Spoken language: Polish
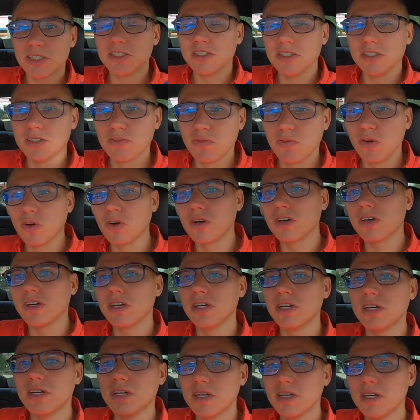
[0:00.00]
Dwóch y,
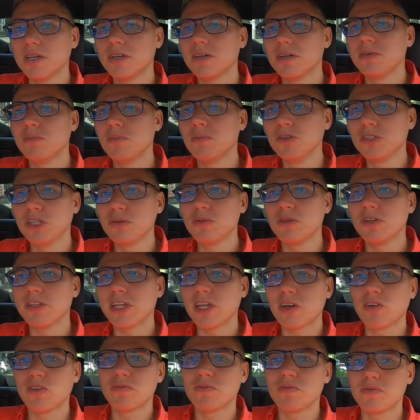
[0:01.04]

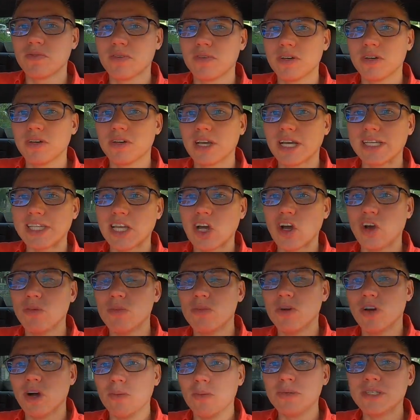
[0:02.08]
multimilionerów y,
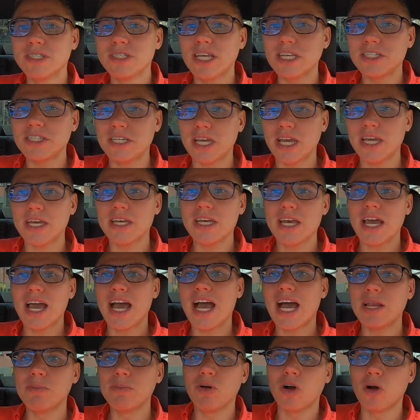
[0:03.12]
gadałoby o biznesie
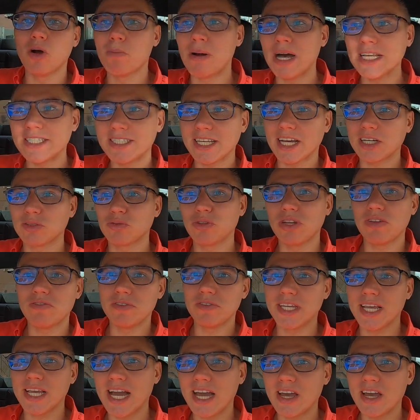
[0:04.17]
albo o pasjach, które
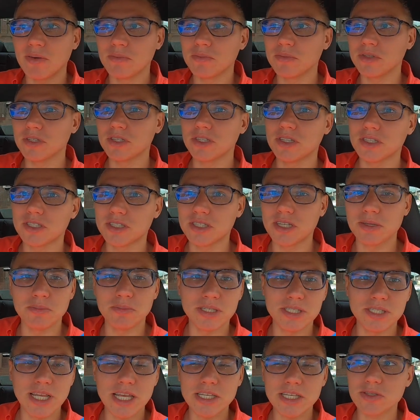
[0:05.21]
wynikają z
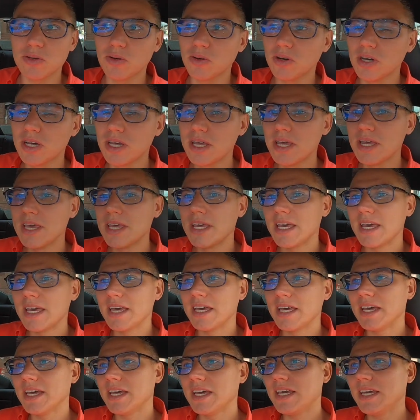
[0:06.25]
biznesu y,
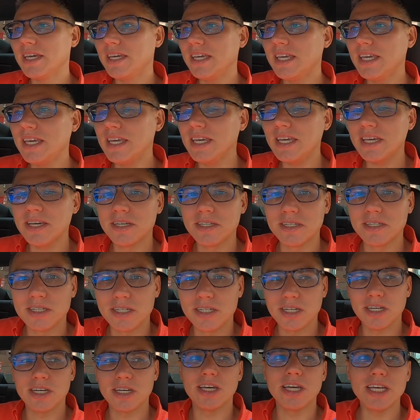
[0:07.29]
i
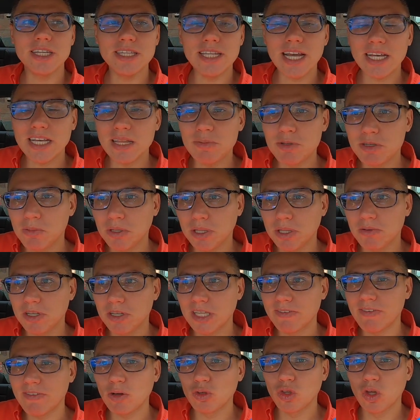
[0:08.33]
E, i nagle byś
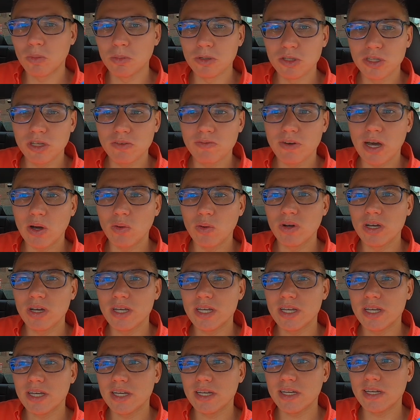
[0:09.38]
podchwytywał, dopytywał,
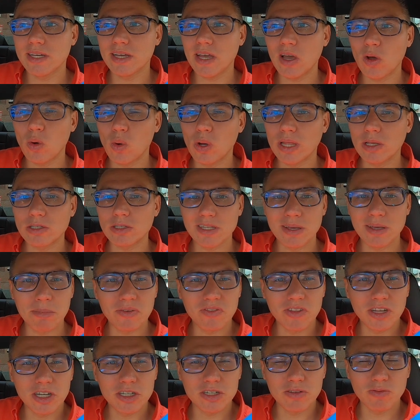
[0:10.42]
e, układał sobie
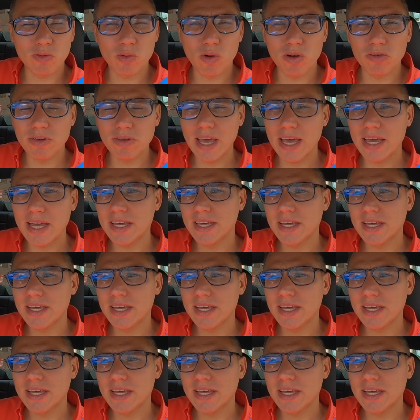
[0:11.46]
pewne rzeczy w głowie,